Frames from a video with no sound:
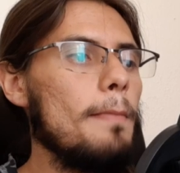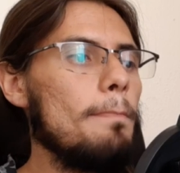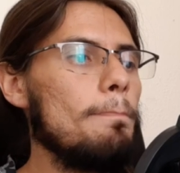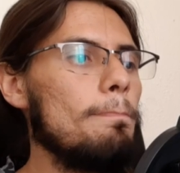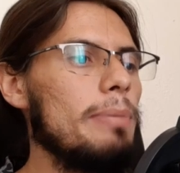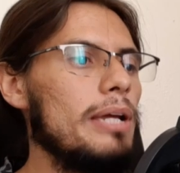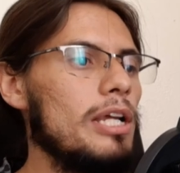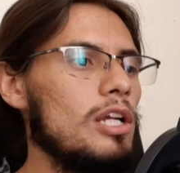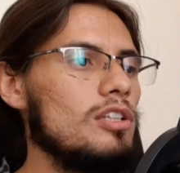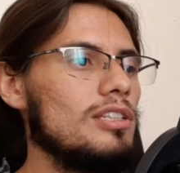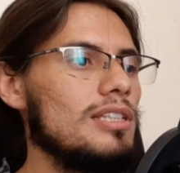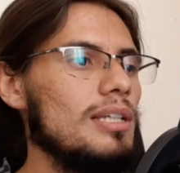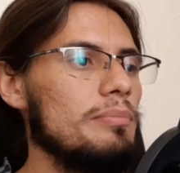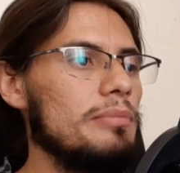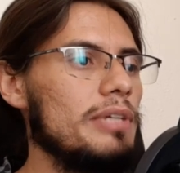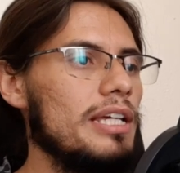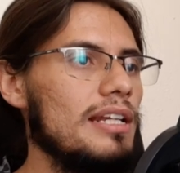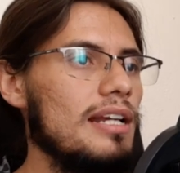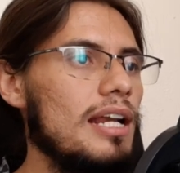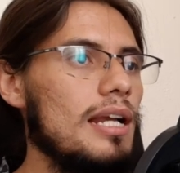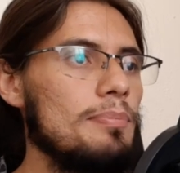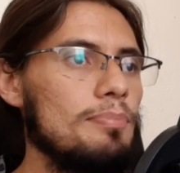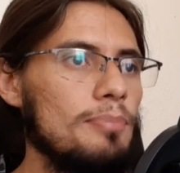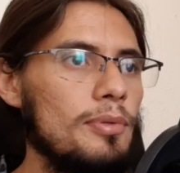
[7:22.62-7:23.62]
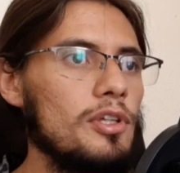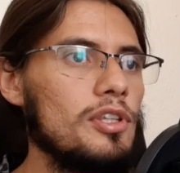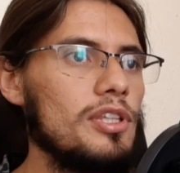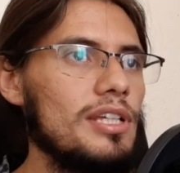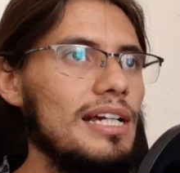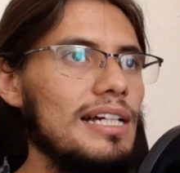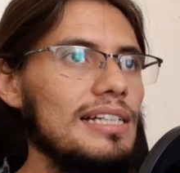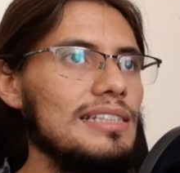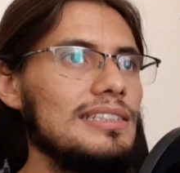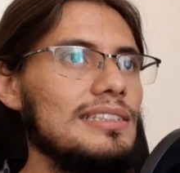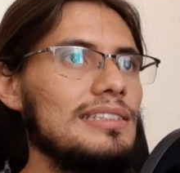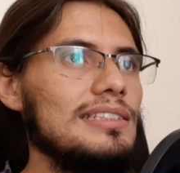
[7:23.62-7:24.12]
pero también al
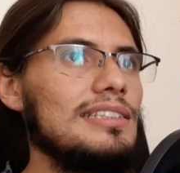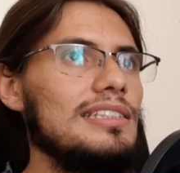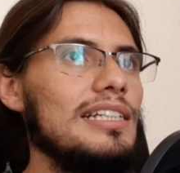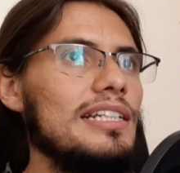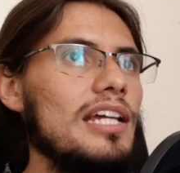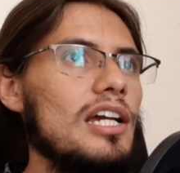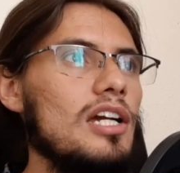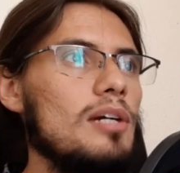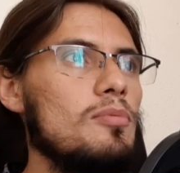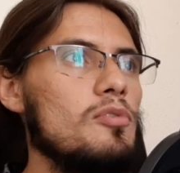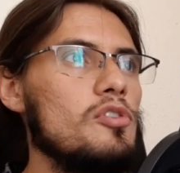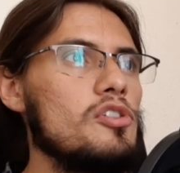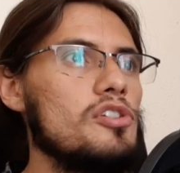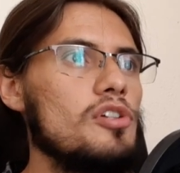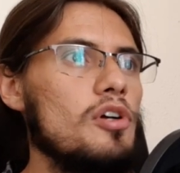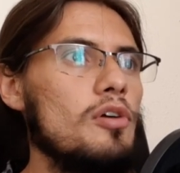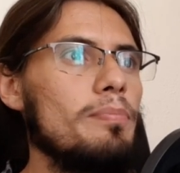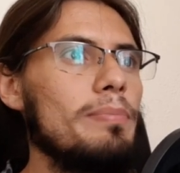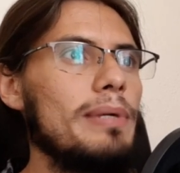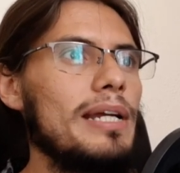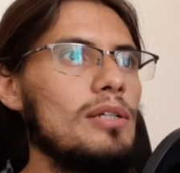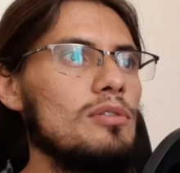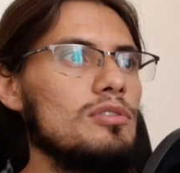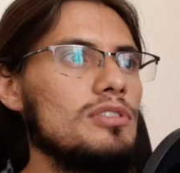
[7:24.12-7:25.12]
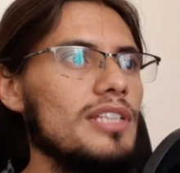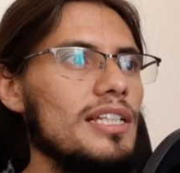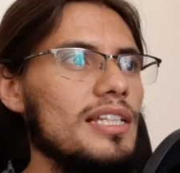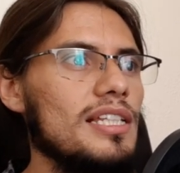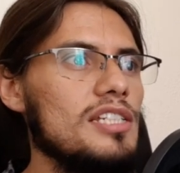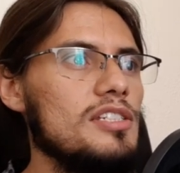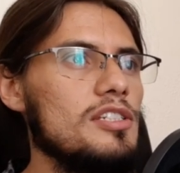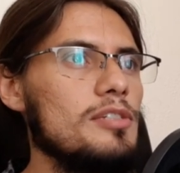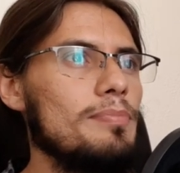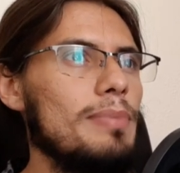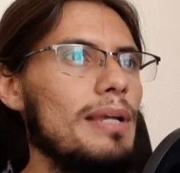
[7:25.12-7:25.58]
podcast sería como un show para ustedes y